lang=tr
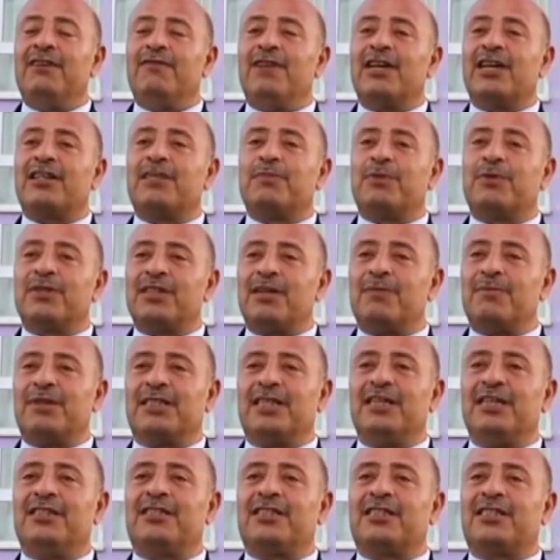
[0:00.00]
ve
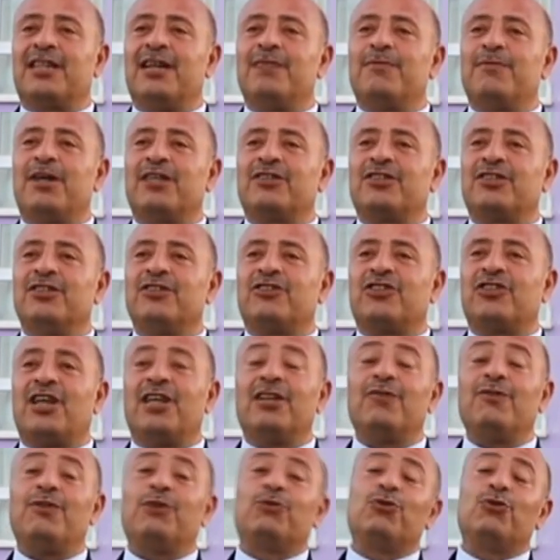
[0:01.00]
kıpırdamadan İstiklal Marşı'nı
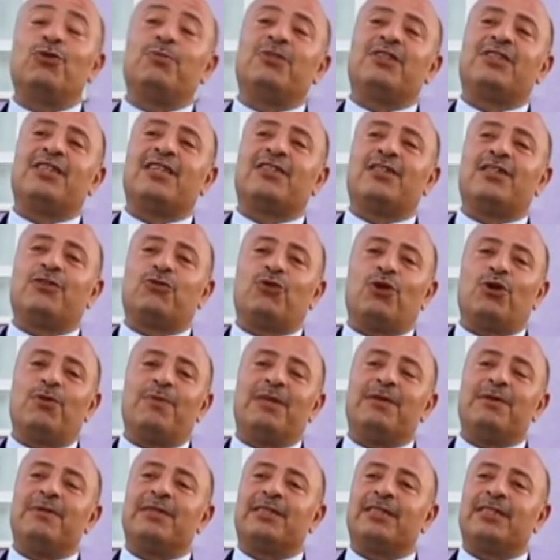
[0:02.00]
canlı ve gür bir sesle
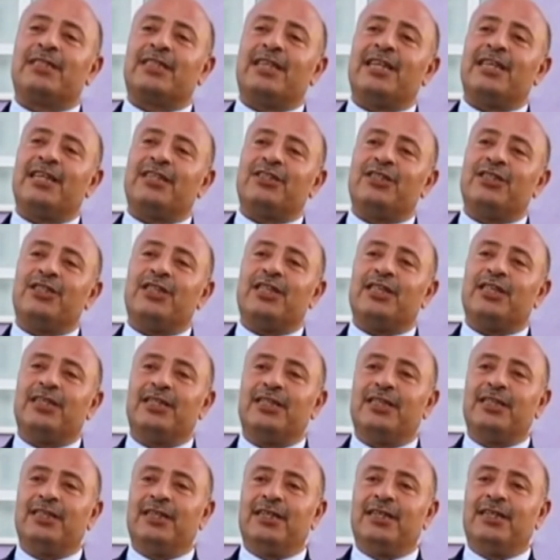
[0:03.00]
söylemeleri gerektiğini
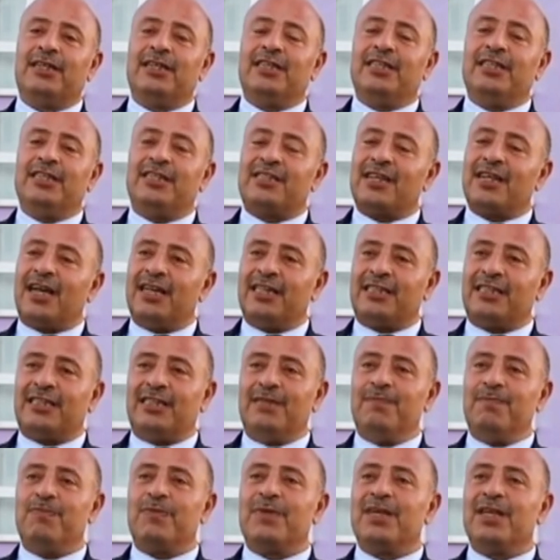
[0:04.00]
izah
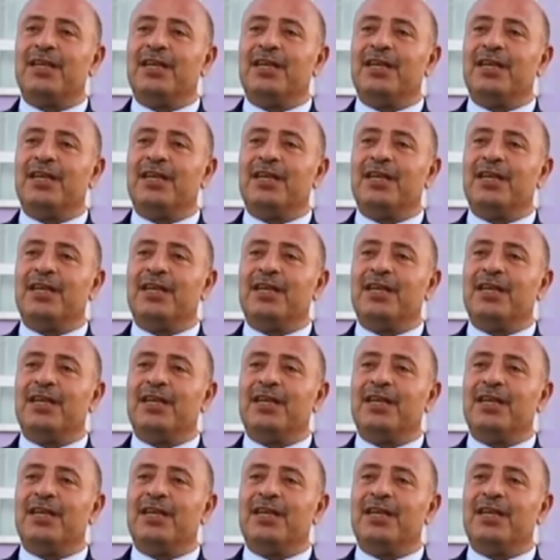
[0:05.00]
ettim.